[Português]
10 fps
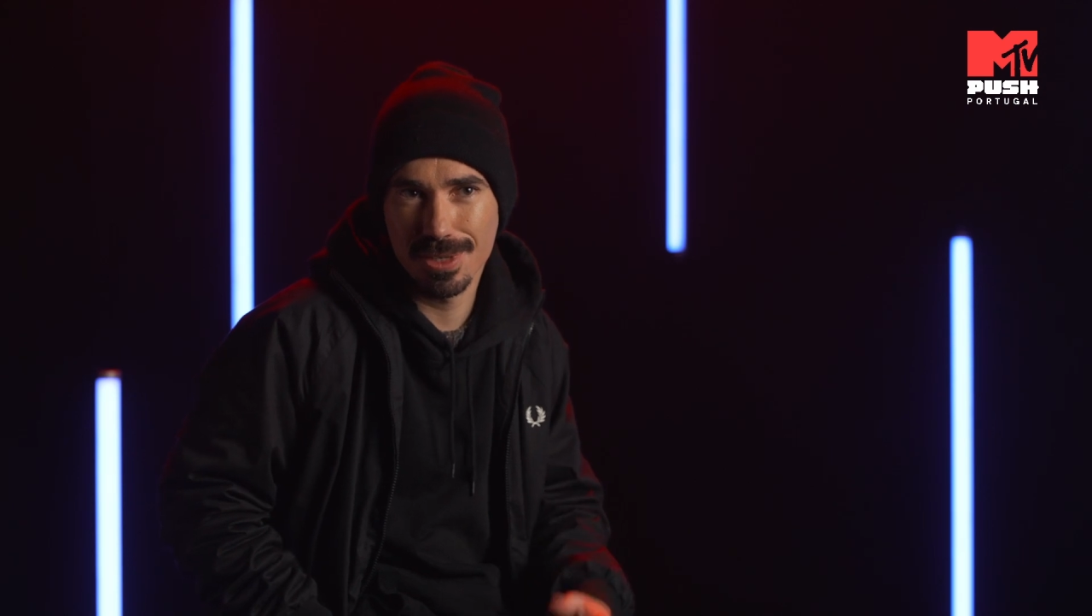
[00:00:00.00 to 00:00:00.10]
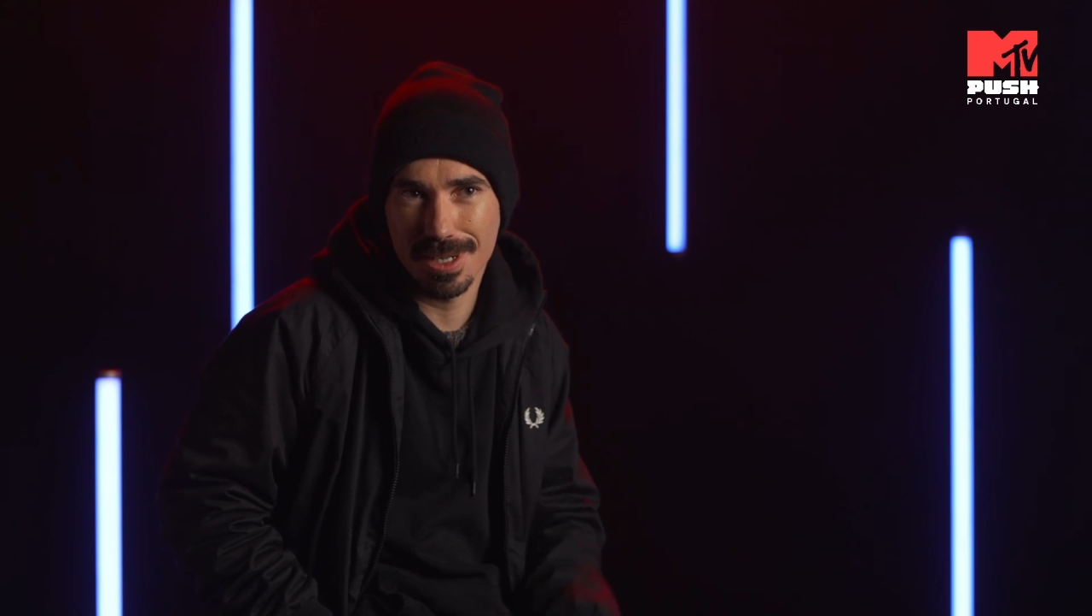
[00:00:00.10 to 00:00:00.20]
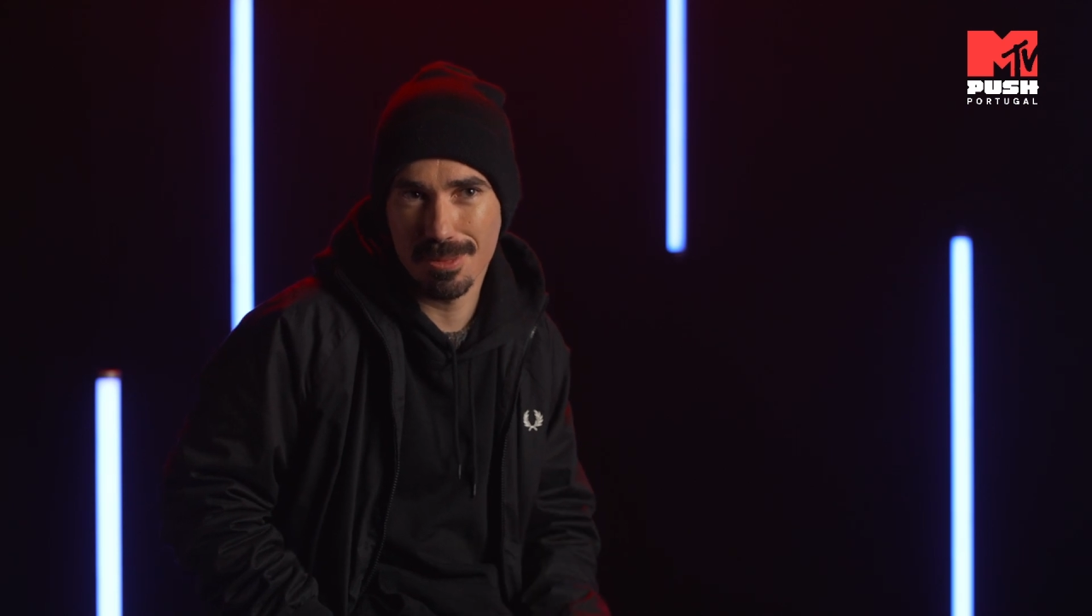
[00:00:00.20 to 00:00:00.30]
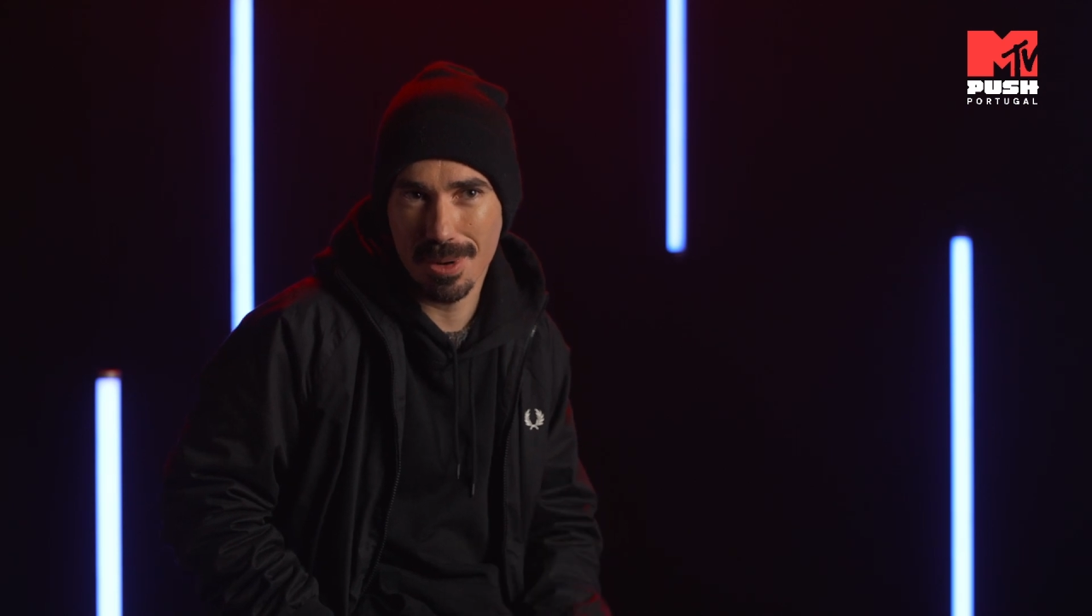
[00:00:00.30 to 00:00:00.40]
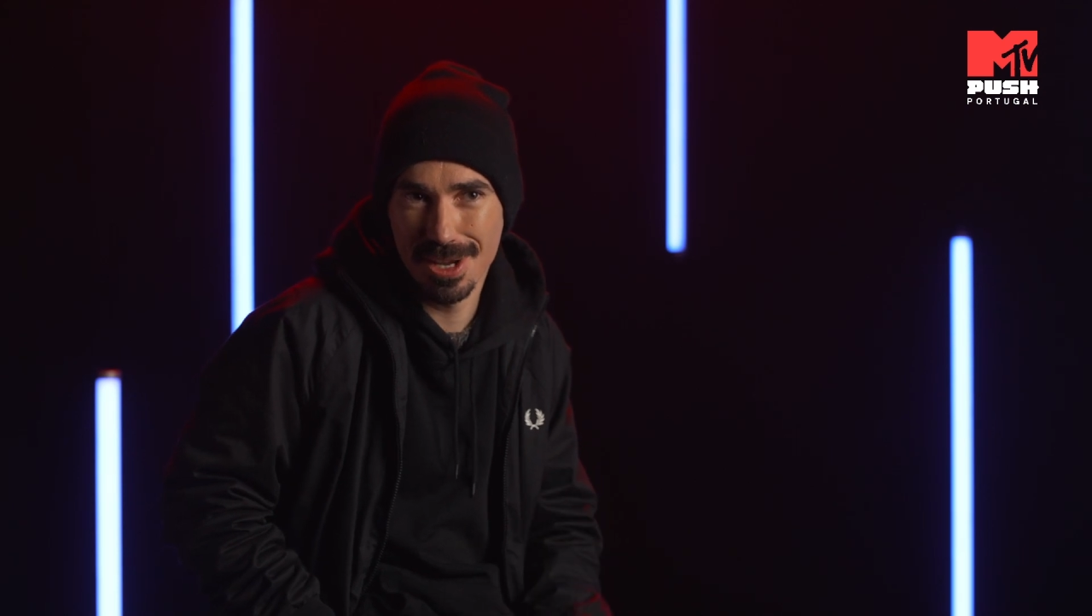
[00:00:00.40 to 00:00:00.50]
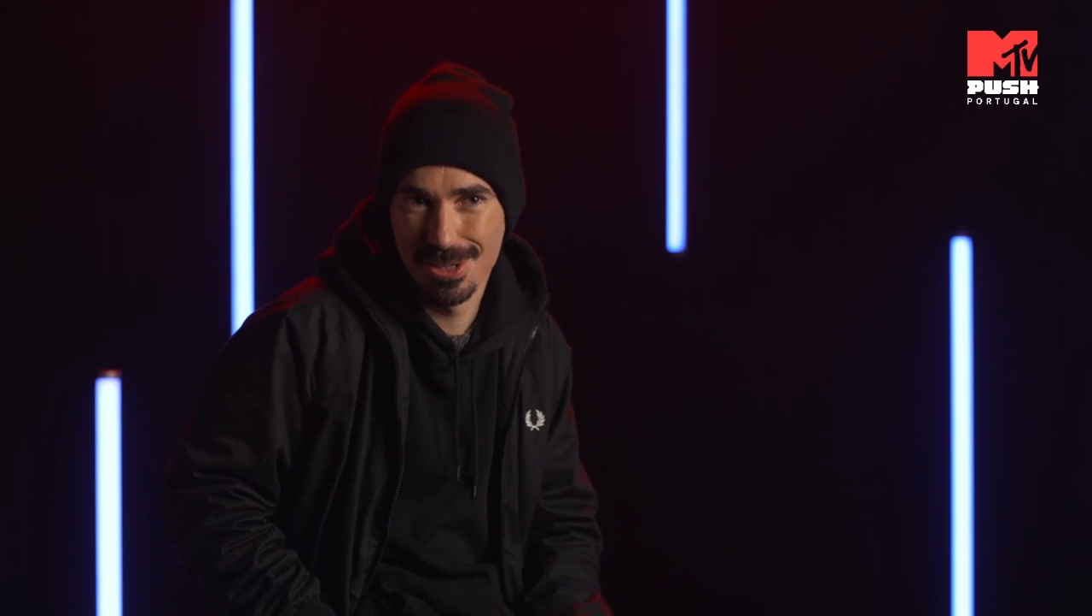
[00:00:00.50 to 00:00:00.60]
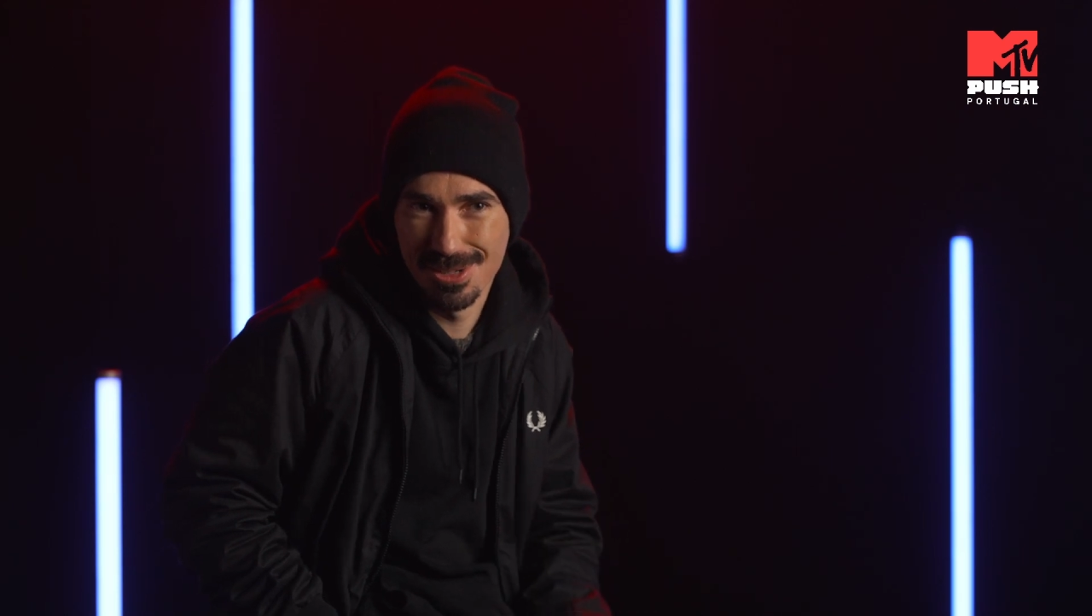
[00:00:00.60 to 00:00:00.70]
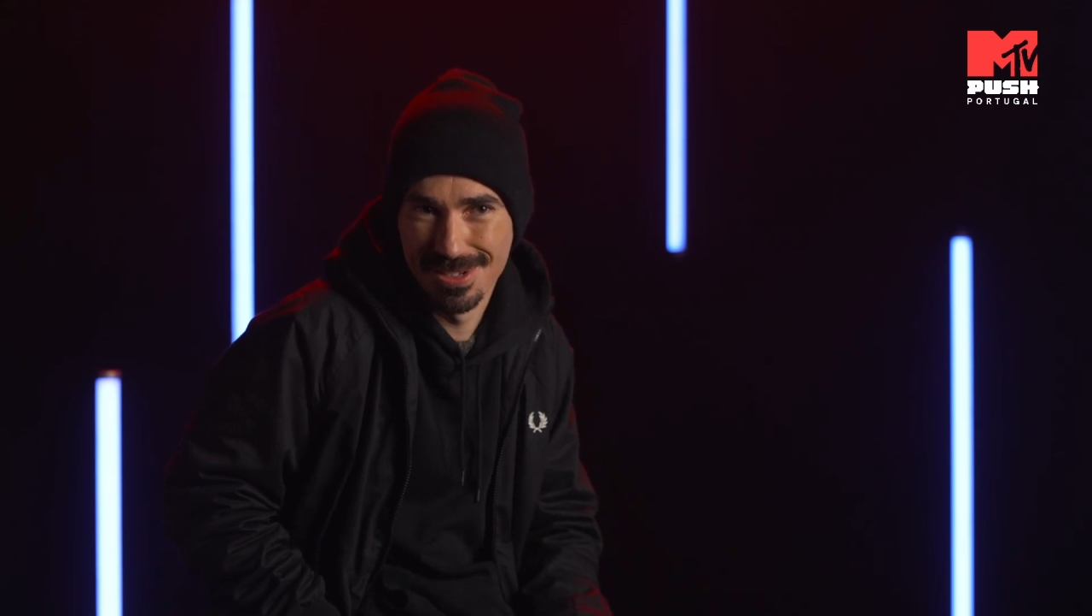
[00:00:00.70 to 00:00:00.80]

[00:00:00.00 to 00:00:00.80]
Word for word: canabais.